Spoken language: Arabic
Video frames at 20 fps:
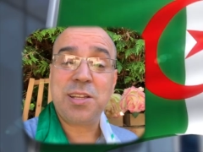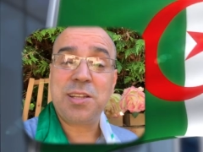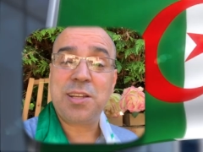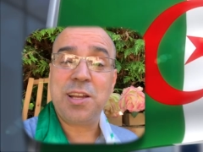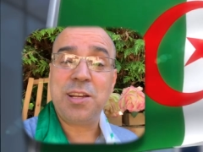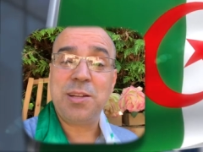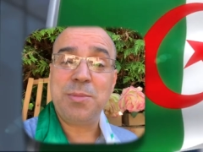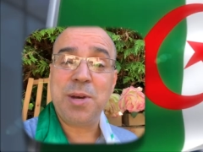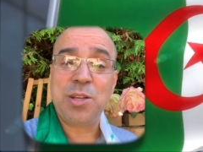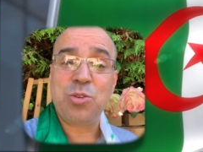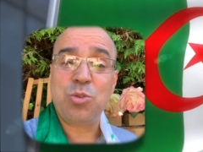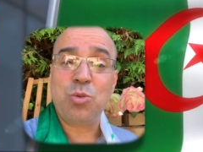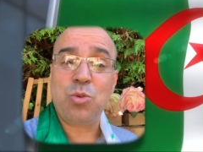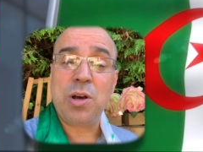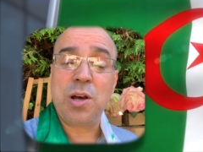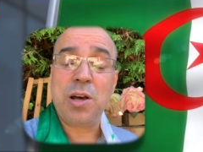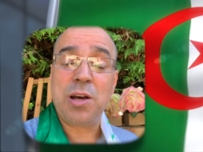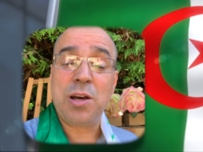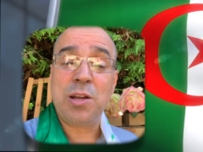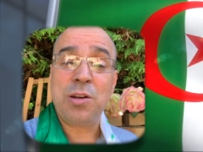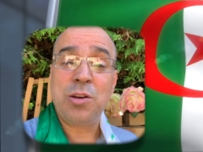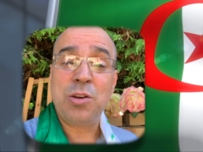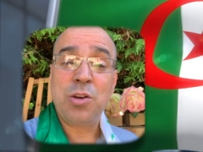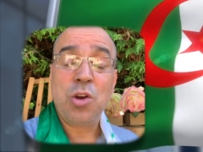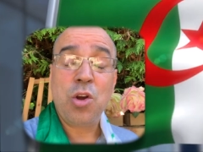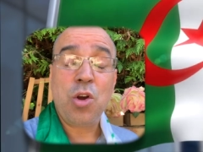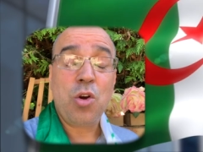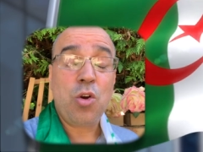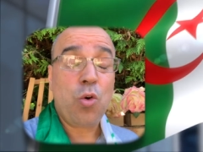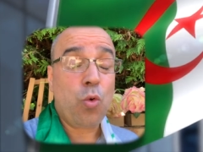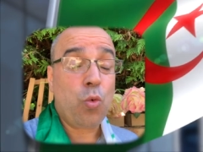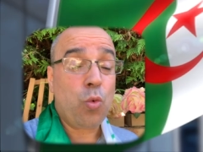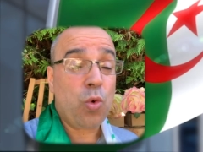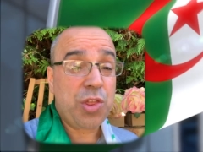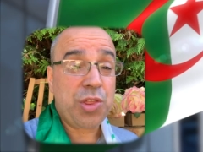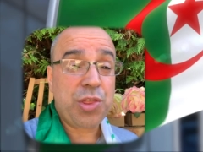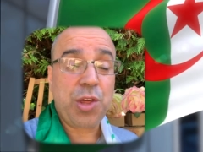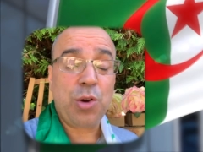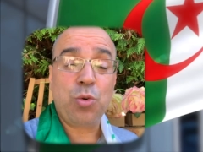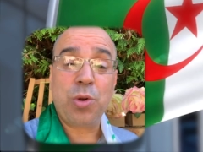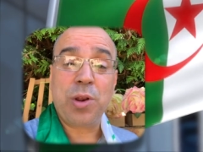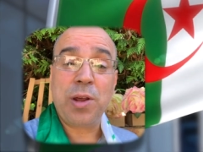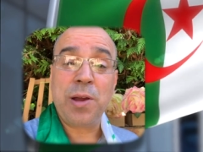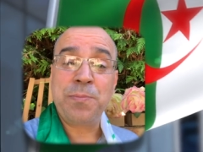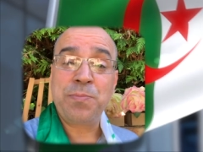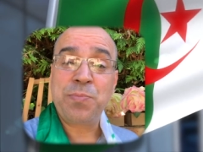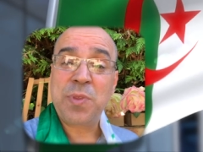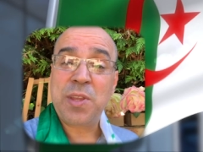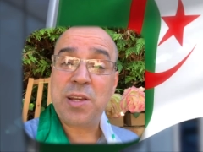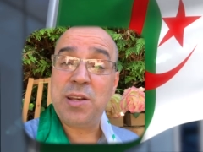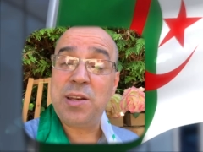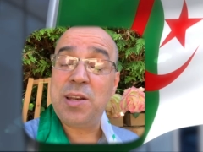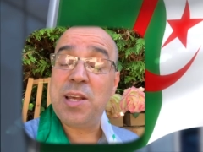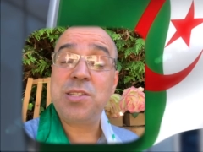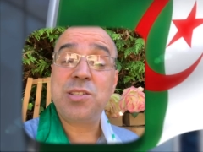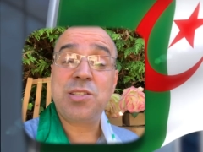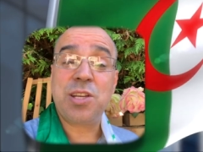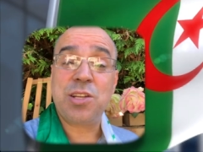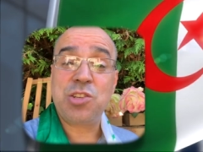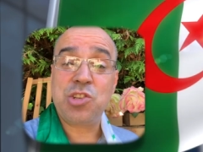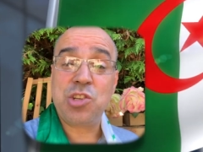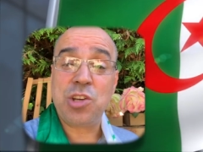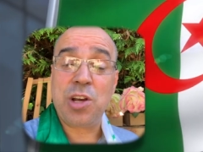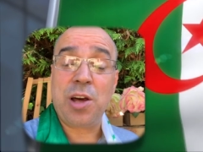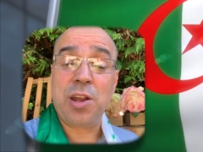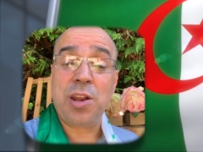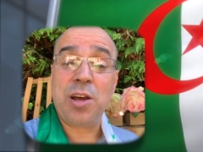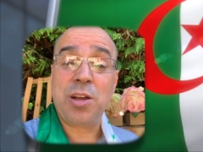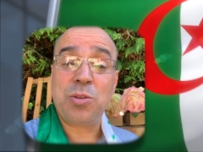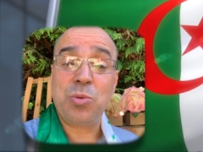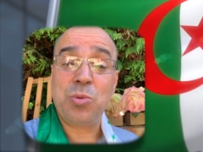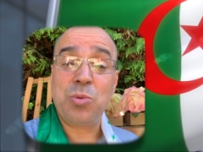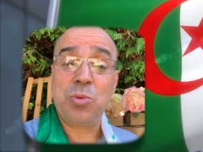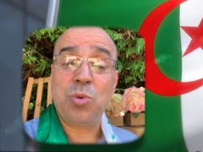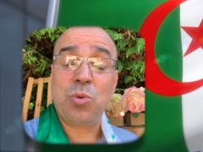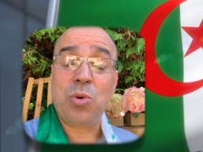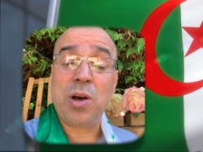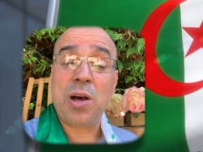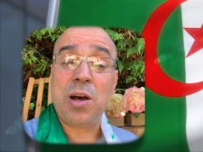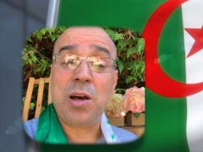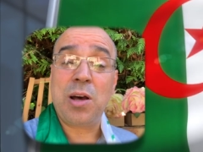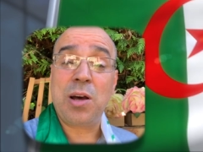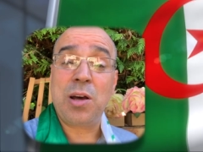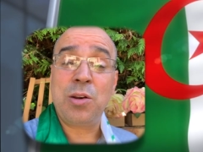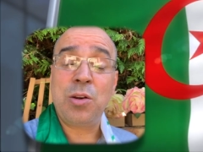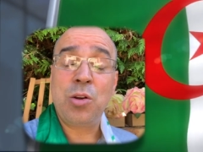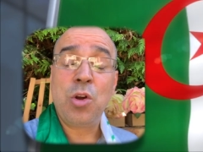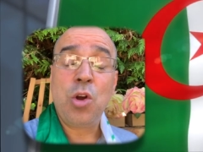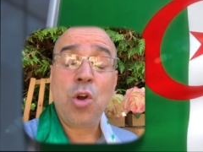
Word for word: كلمات تقال والثوره ليست شعارات تقال